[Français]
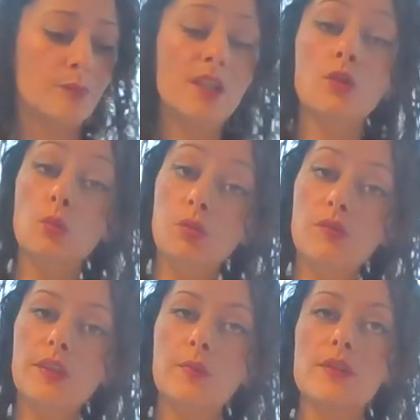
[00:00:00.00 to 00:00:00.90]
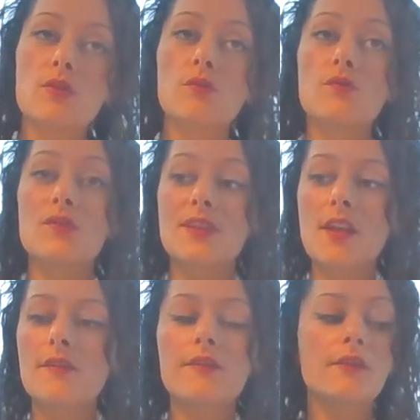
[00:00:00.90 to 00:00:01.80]
mais au plus vite parce que vous
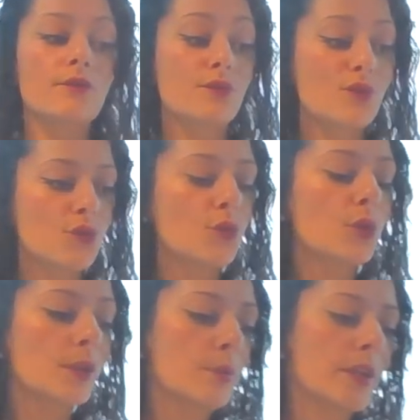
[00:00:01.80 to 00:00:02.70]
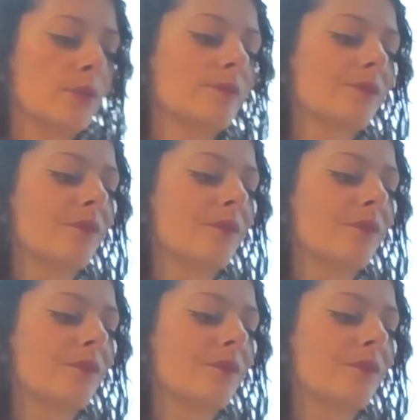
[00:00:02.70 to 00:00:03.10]
savez, vous saurez. Pardon.